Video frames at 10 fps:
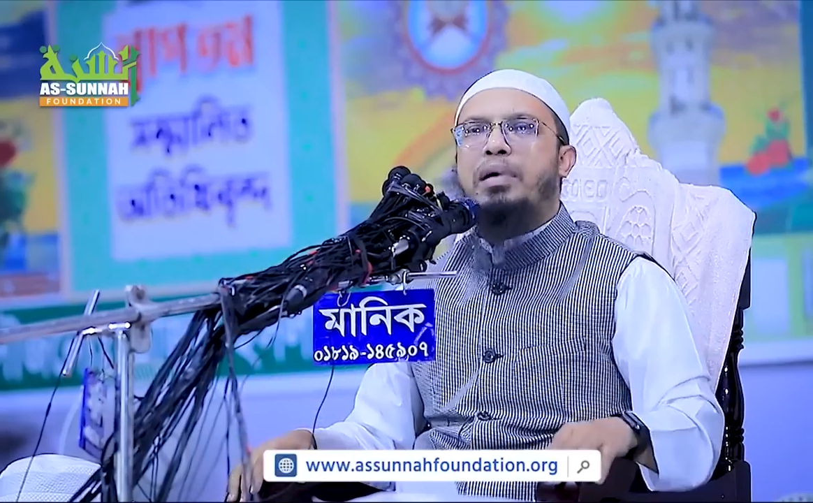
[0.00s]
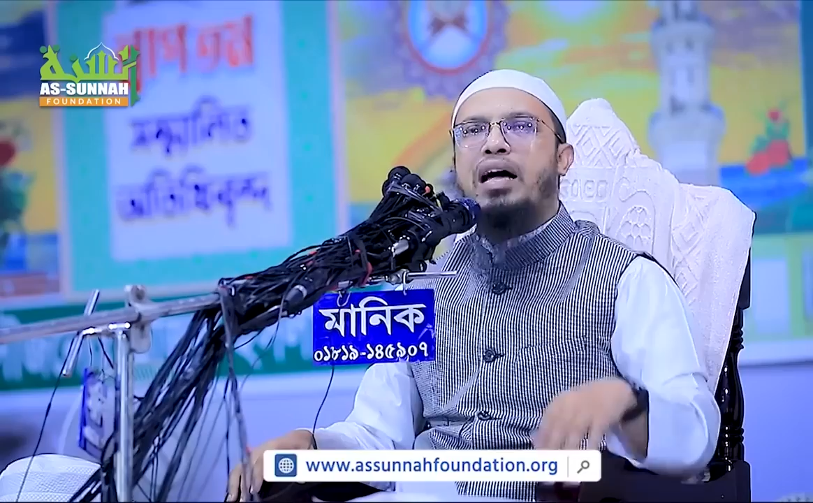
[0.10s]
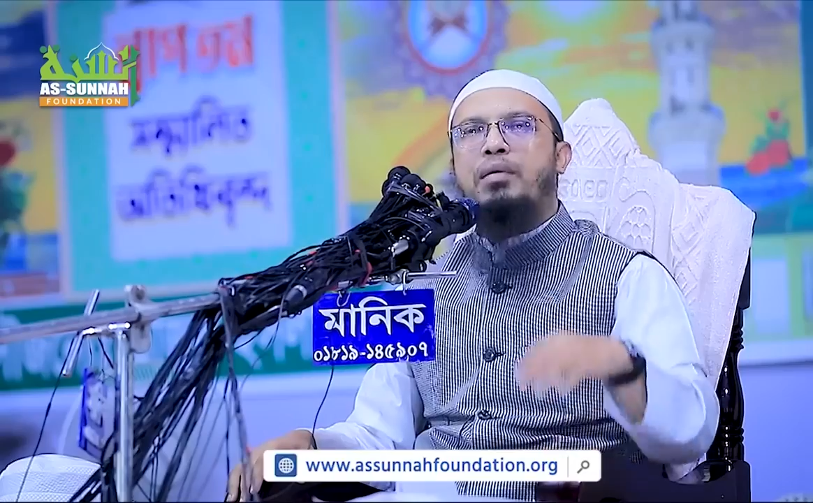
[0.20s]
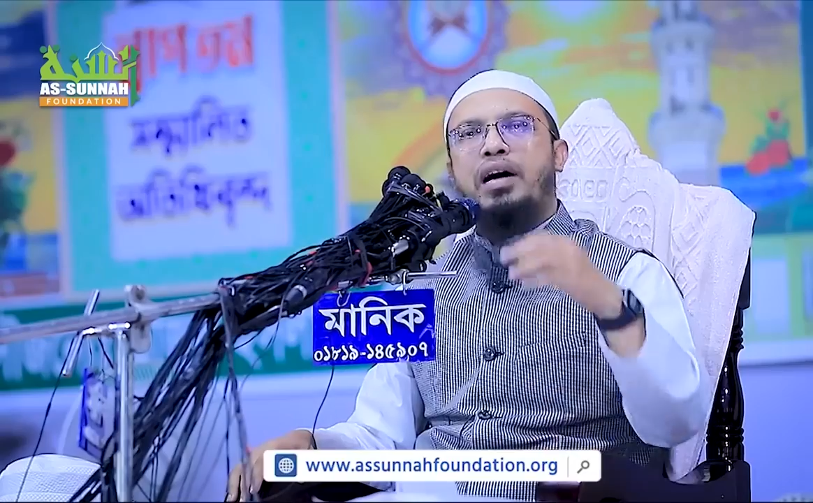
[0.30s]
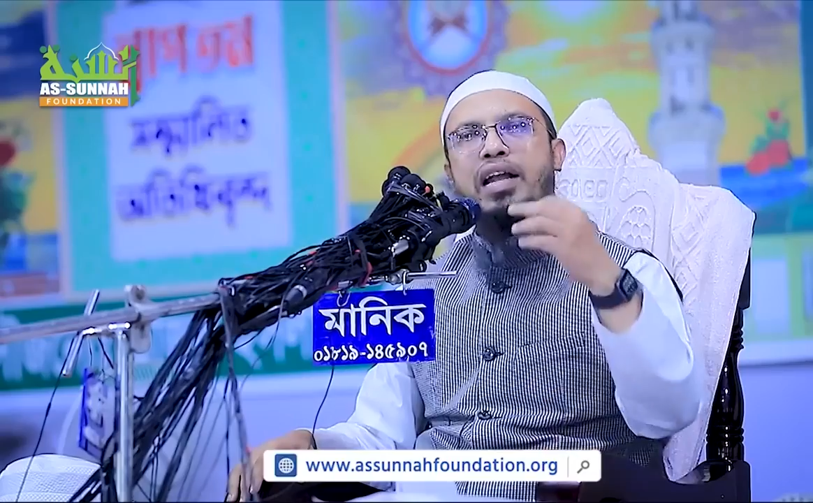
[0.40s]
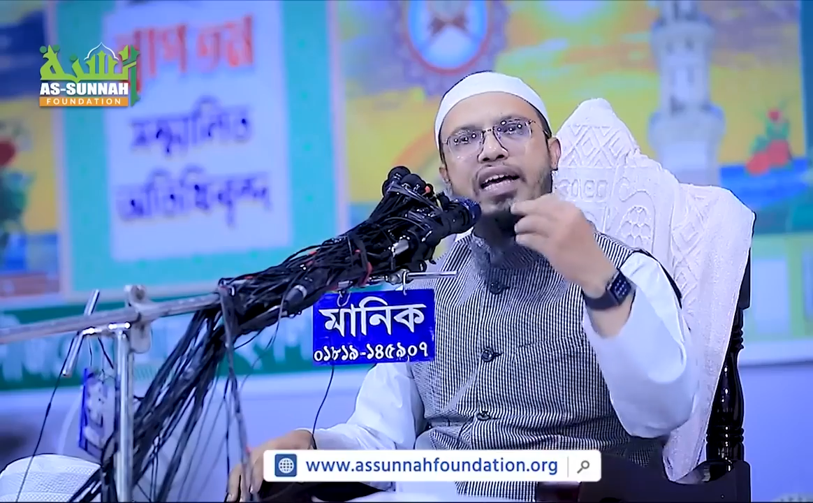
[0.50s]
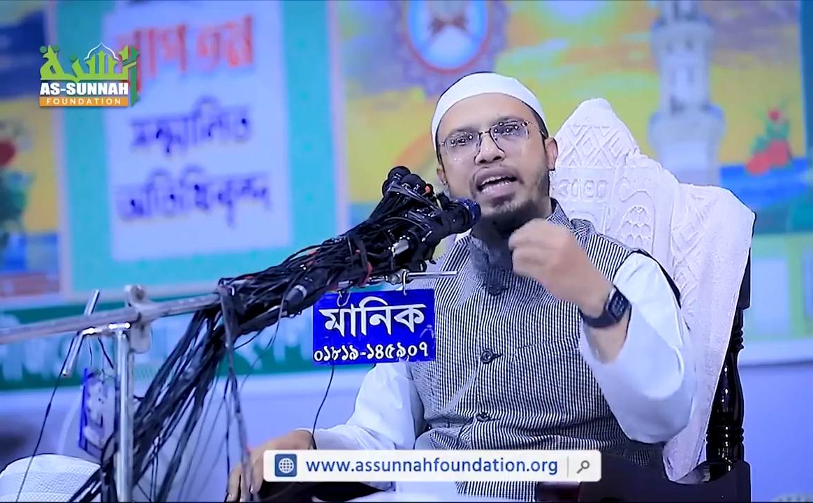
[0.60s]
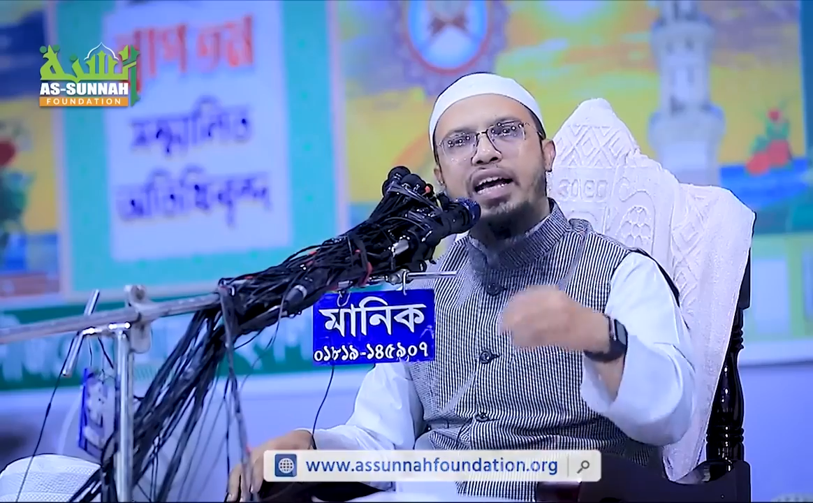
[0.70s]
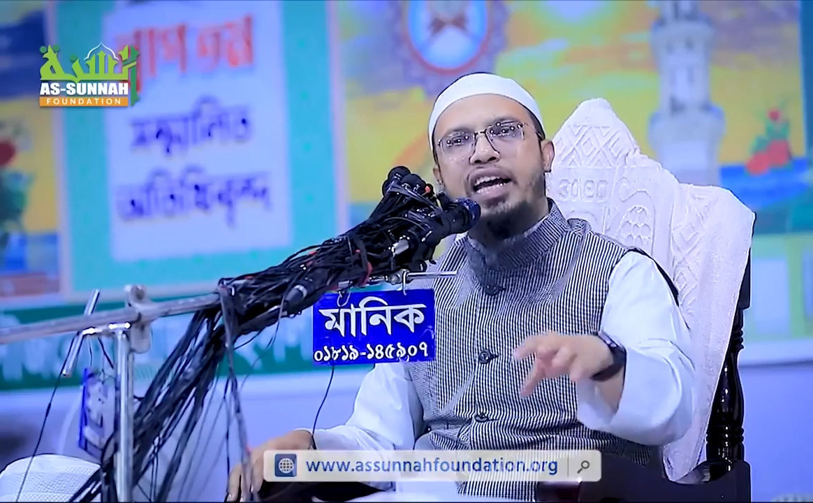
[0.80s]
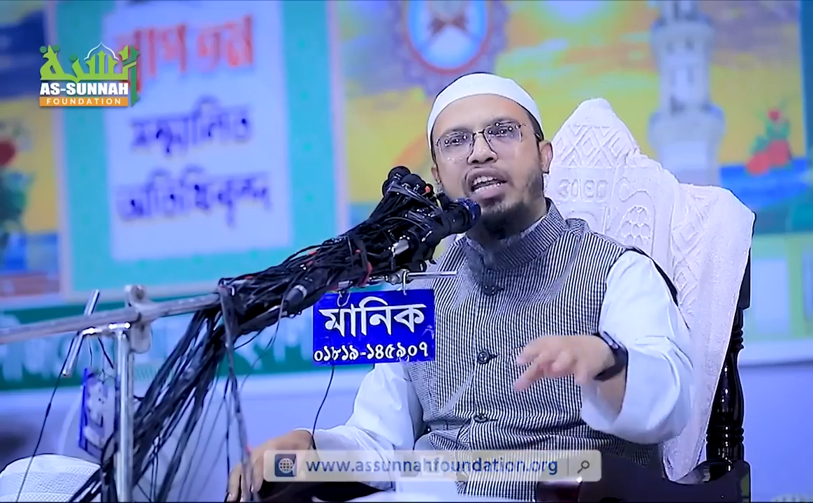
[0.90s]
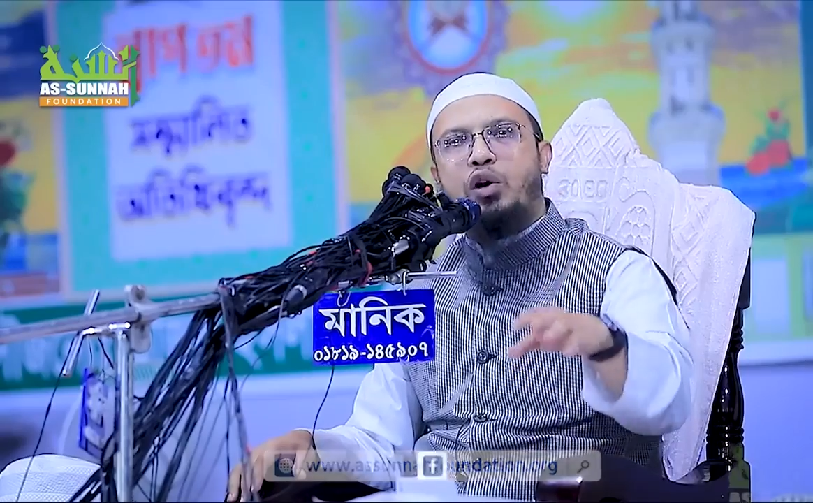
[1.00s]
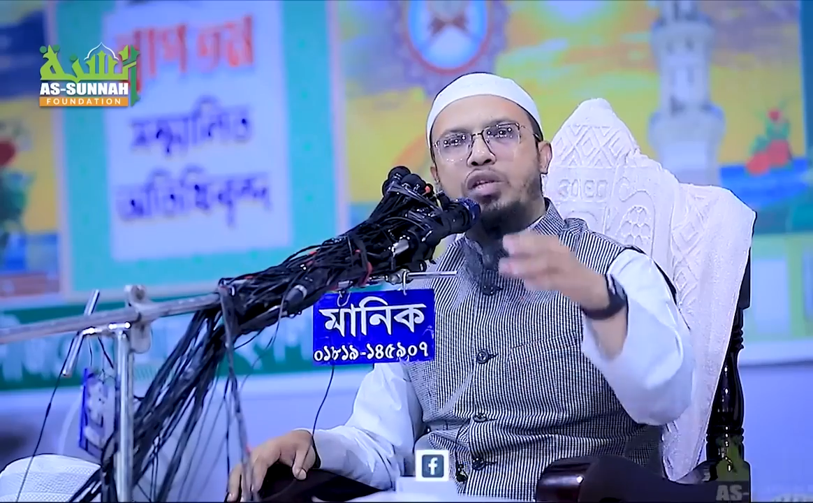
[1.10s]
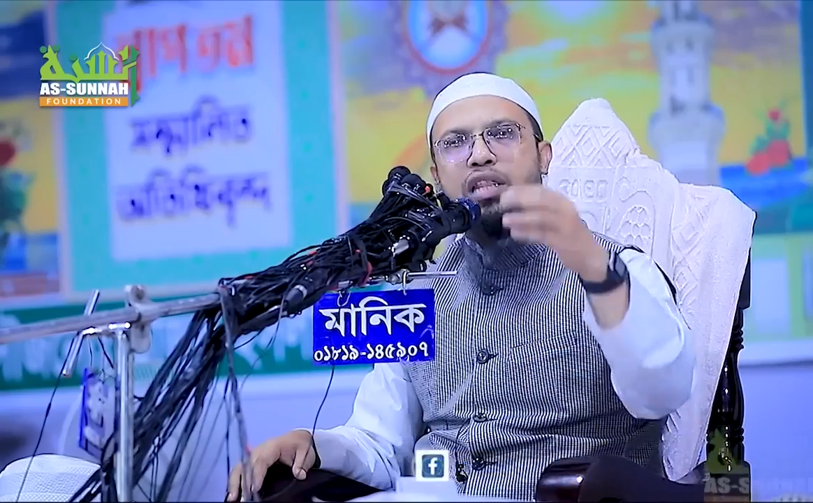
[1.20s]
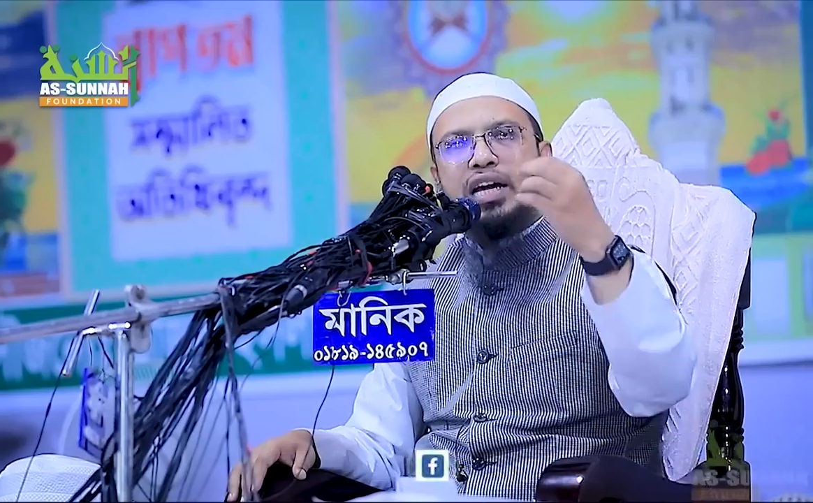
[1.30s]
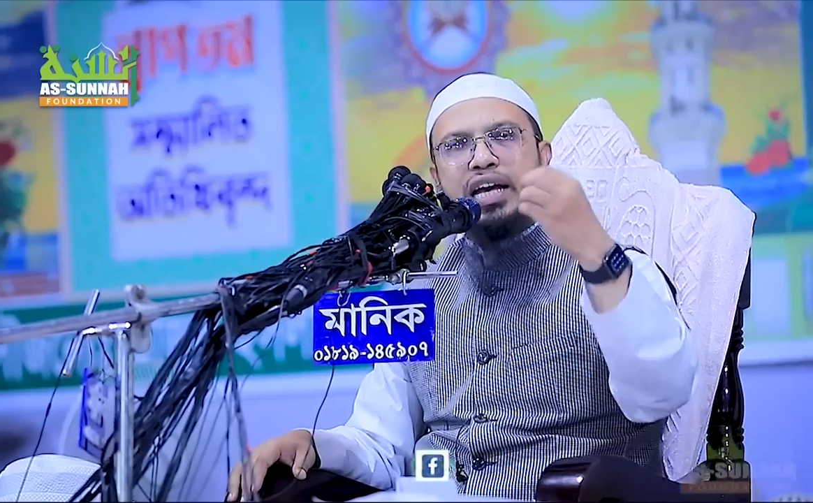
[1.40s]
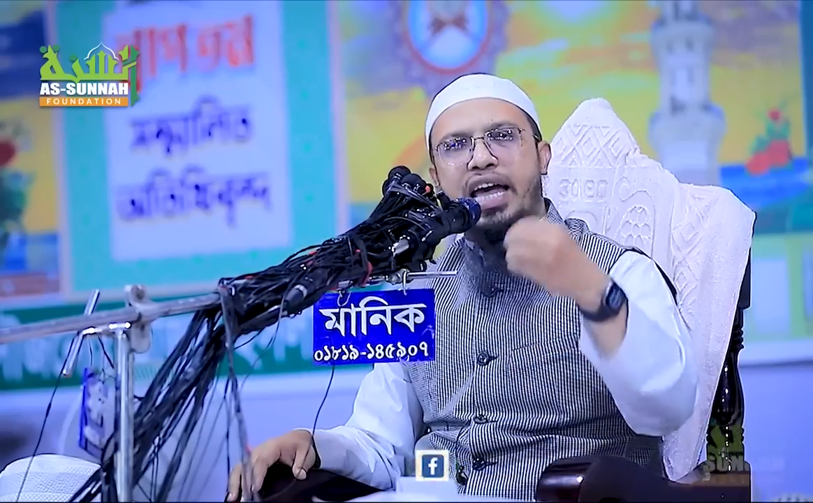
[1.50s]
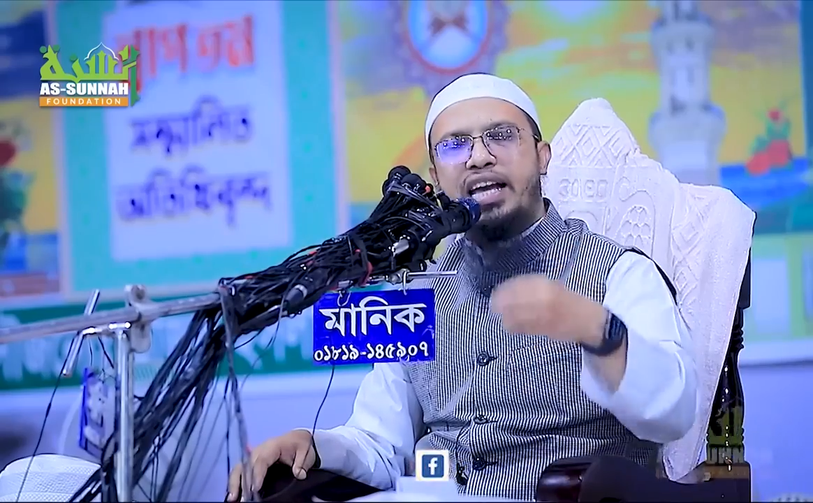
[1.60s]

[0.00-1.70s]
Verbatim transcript: বারবার একই কাহিনী হতে থাকে